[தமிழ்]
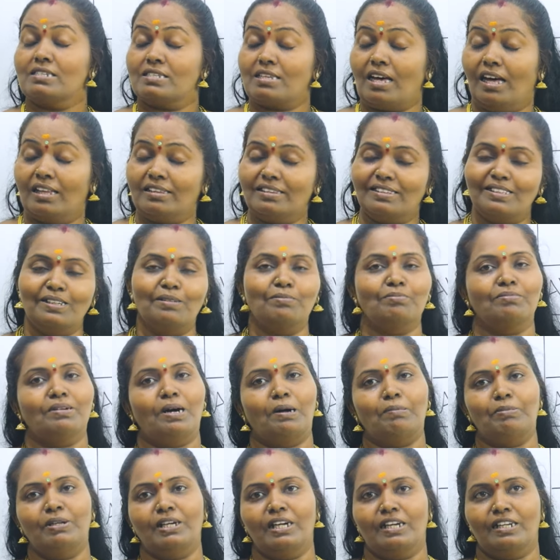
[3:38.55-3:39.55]
சாத்தியம்
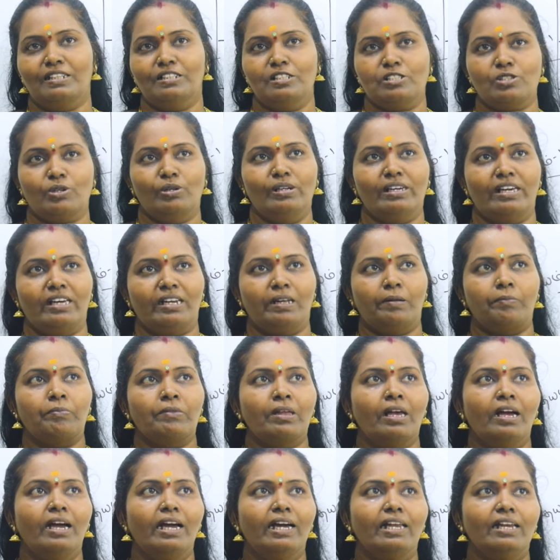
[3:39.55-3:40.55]
அப்படிங்கிறத சொல்லிக்கிறேன்
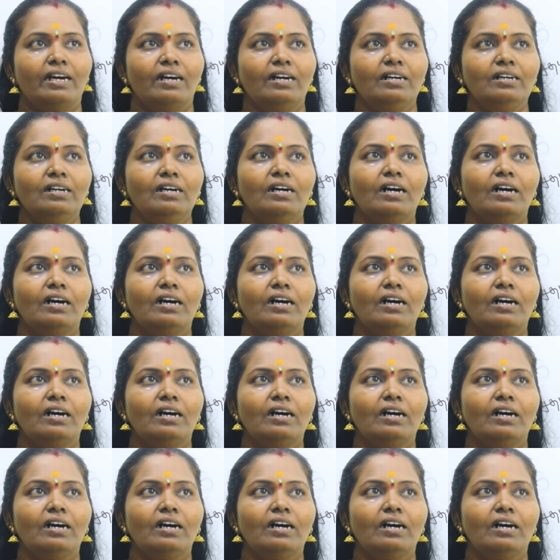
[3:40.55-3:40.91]
ஏன்னா